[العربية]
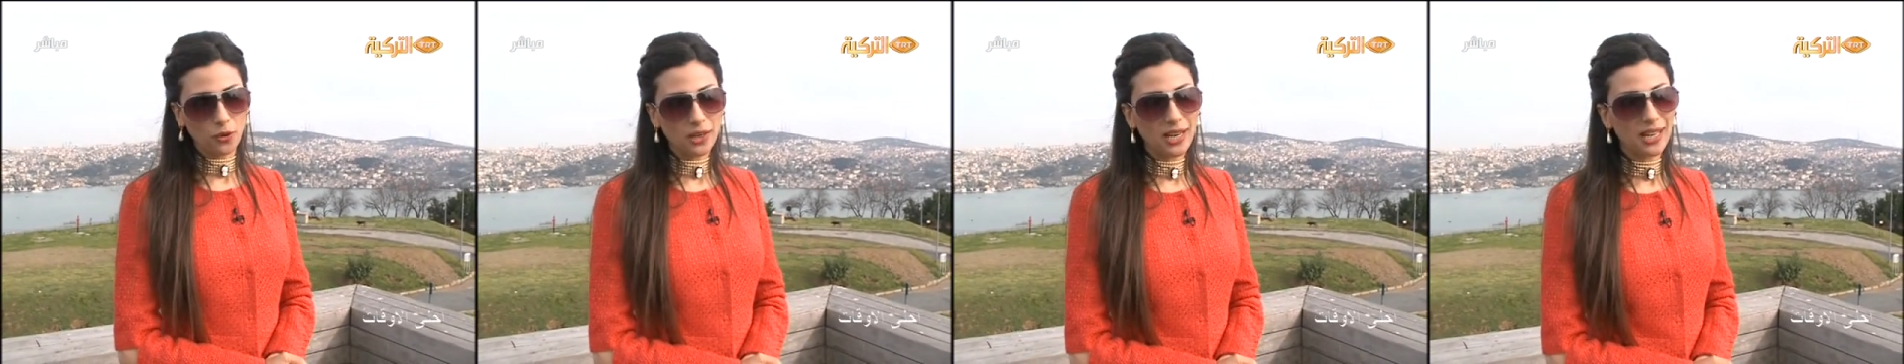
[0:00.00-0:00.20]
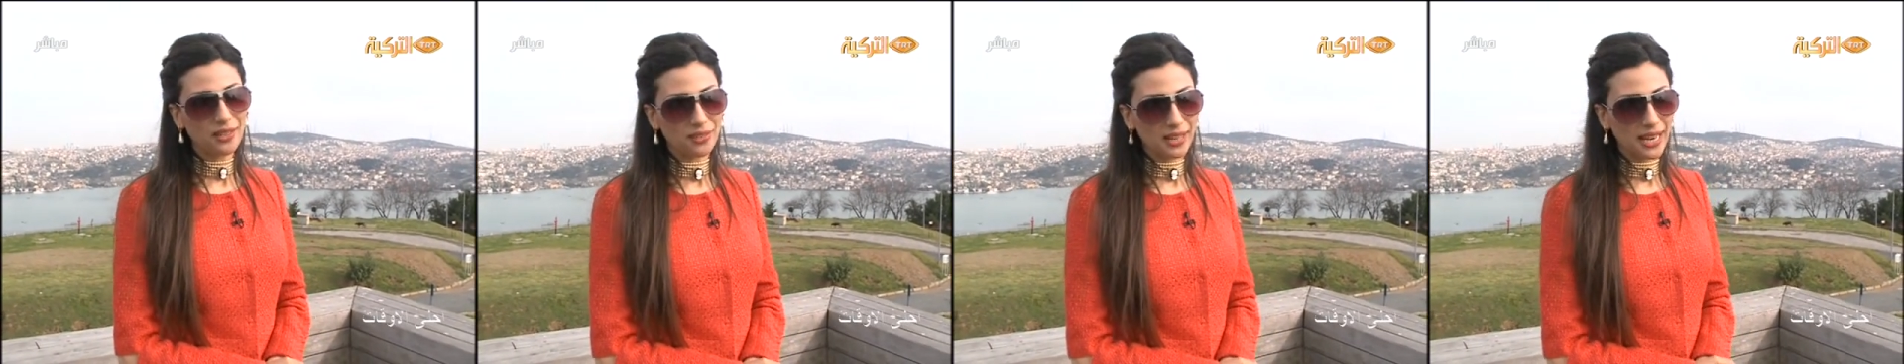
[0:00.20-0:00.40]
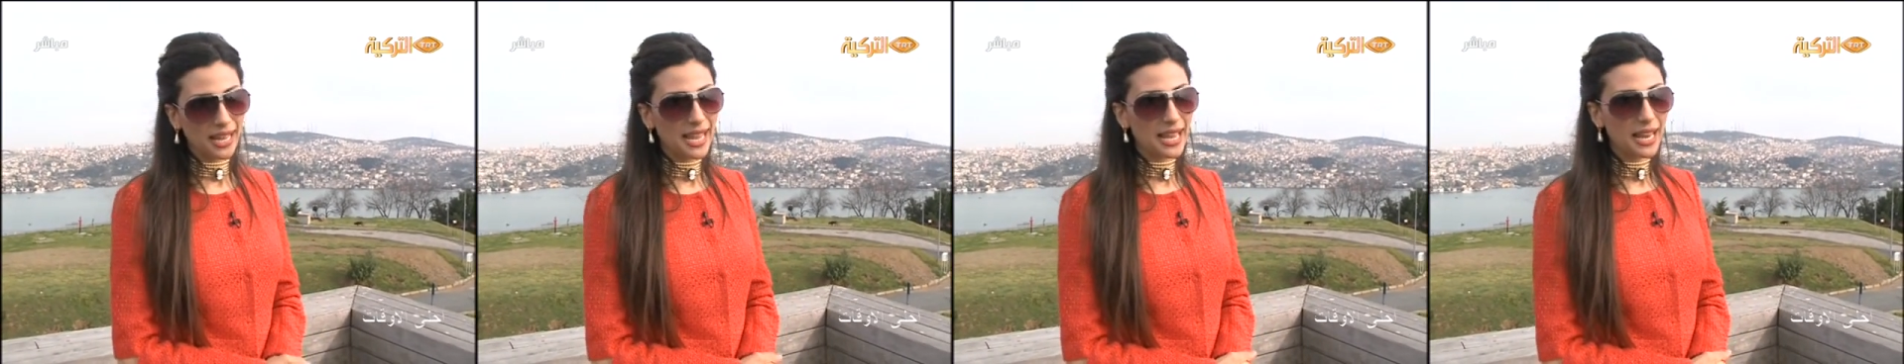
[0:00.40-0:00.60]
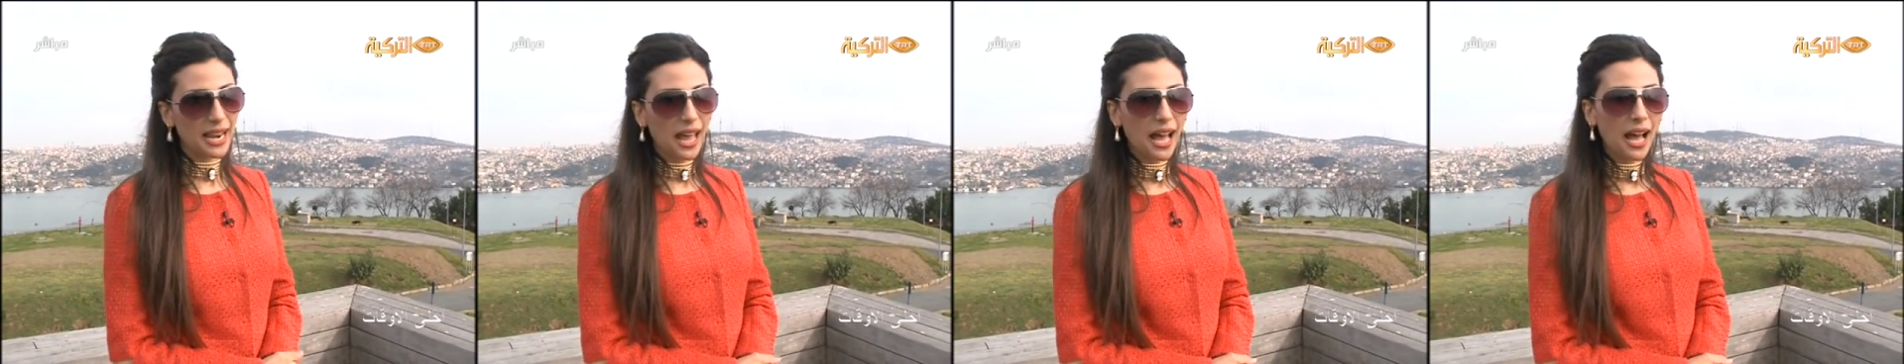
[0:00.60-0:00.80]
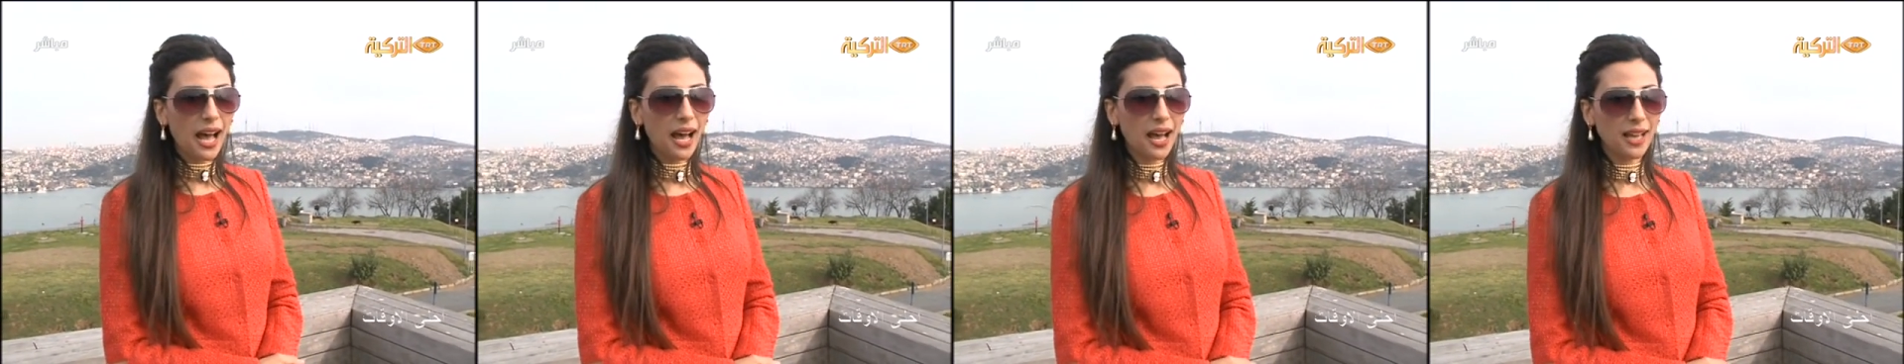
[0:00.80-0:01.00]
ويقول لك في
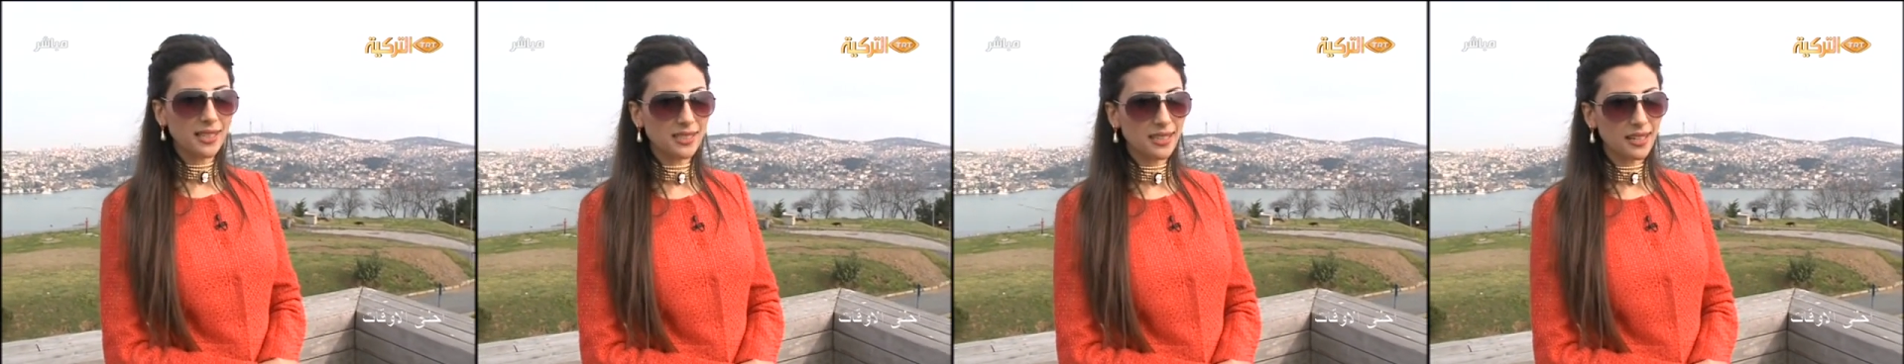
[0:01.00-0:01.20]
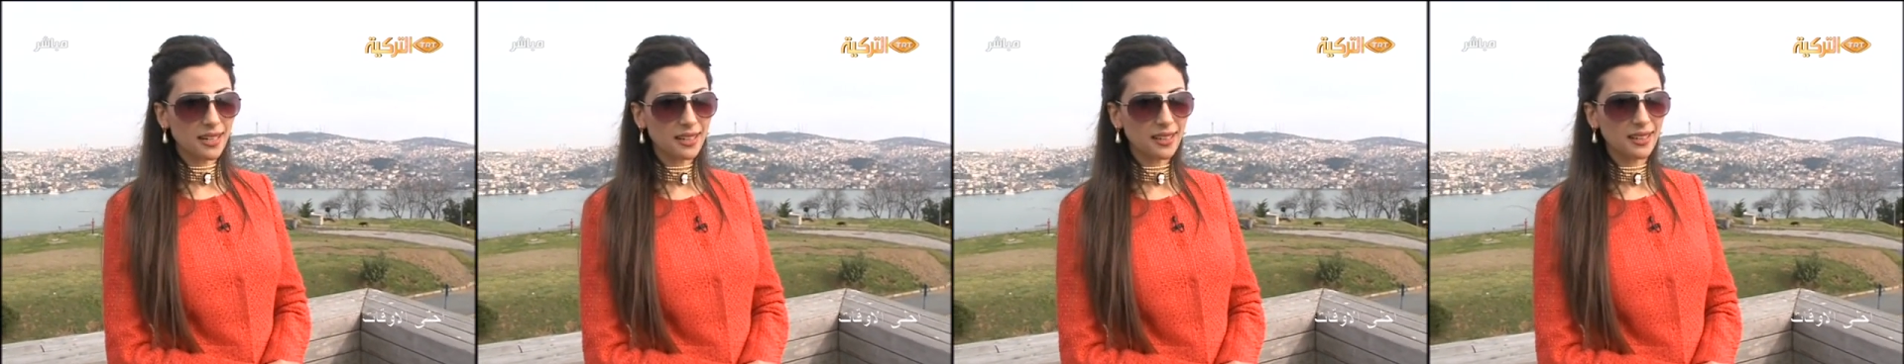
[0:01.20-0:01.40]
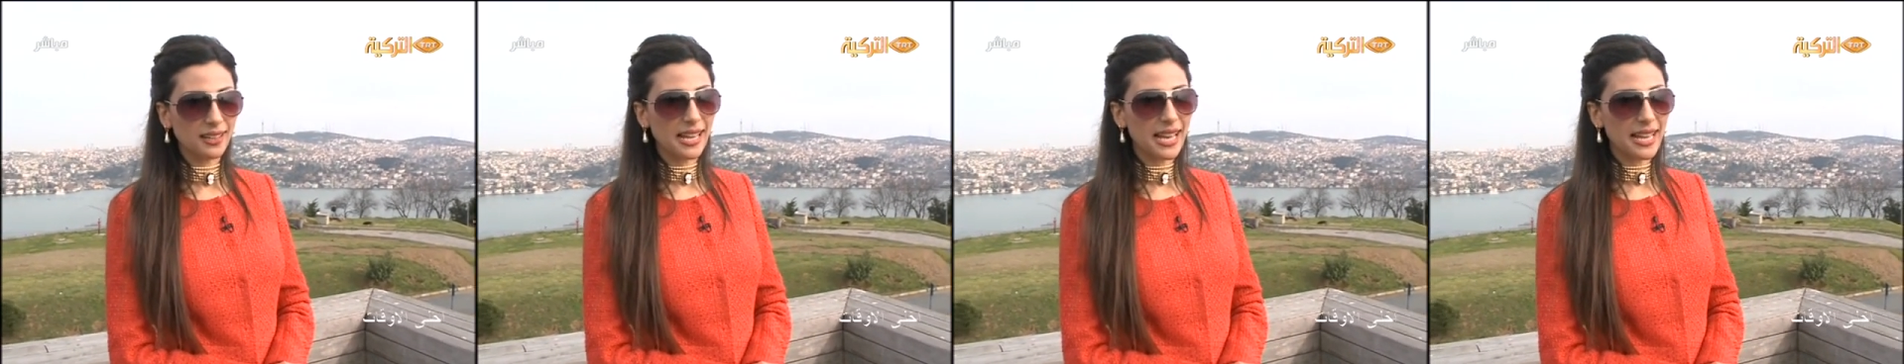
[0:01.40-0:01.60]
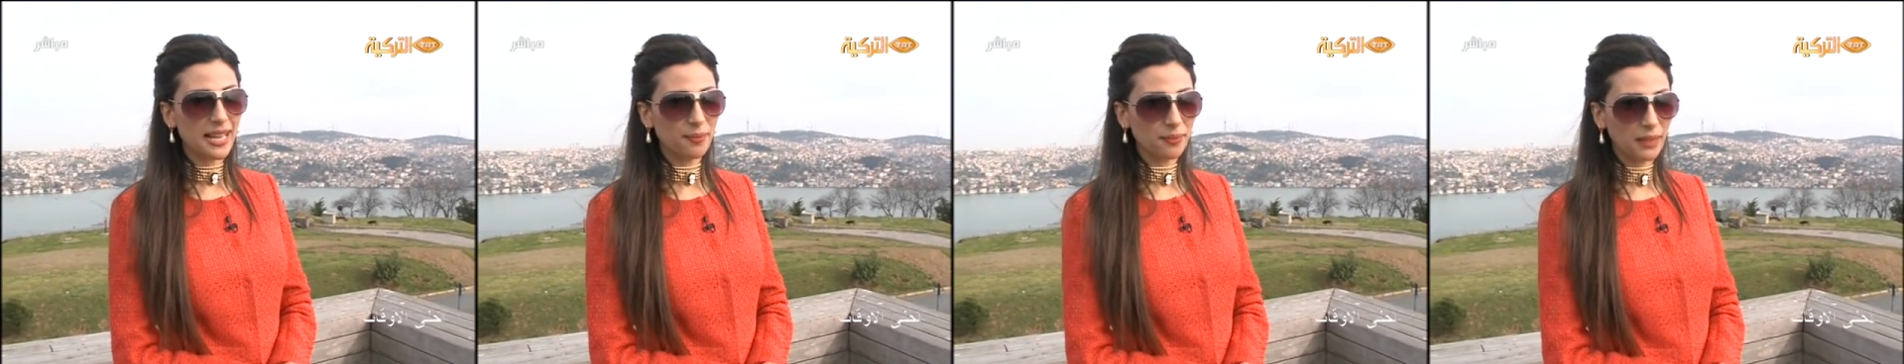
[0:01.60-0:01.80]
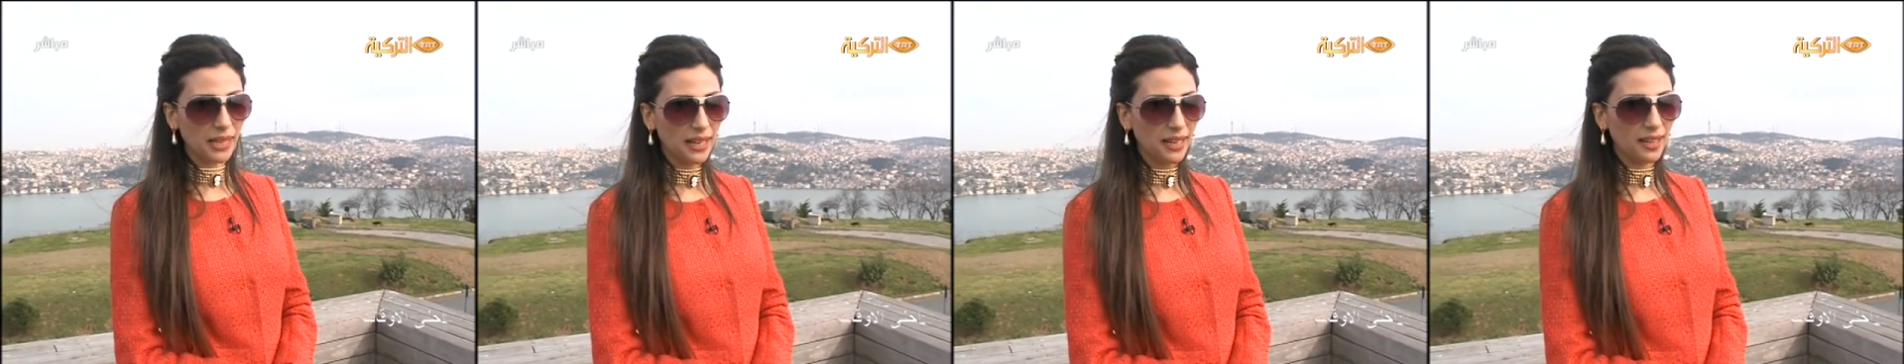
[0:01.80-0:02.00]
النهايه الحذر لا
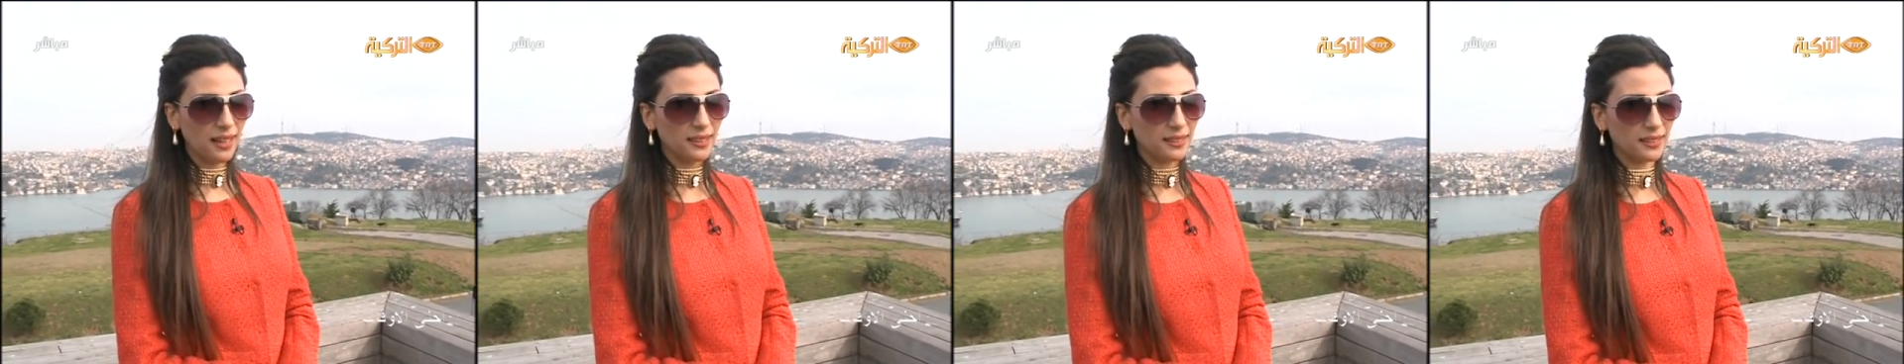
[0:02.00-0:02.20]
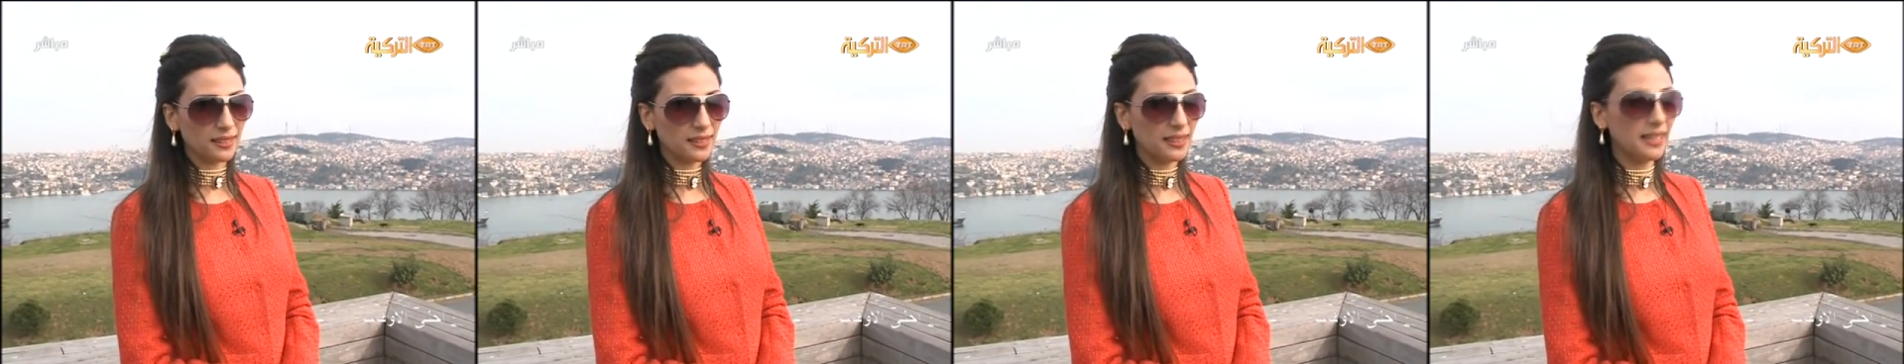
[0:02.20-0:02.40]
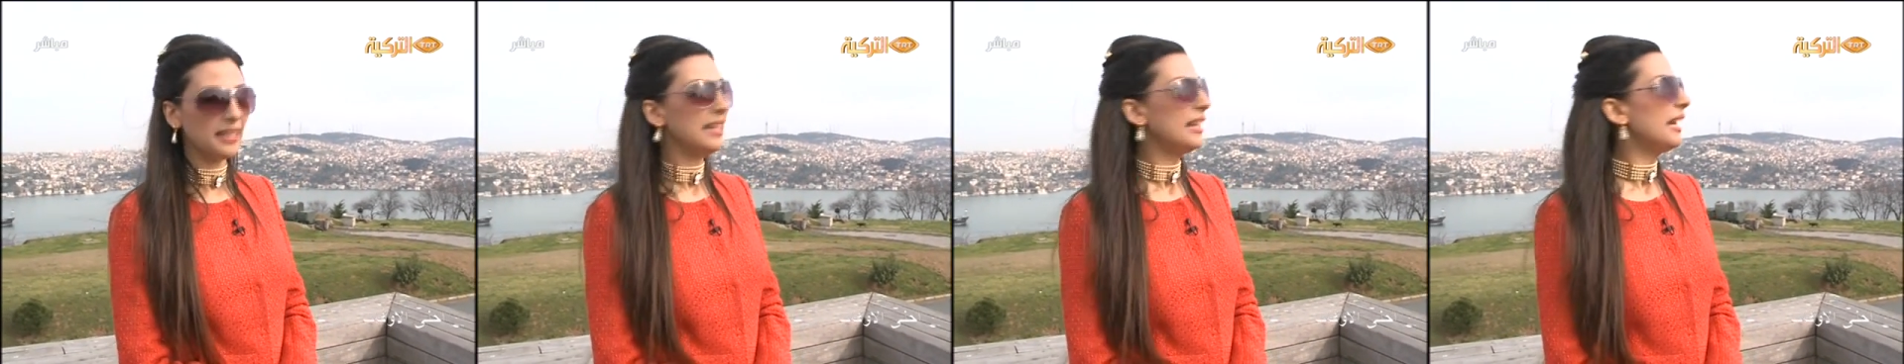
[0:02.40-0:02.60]
يمنع القدر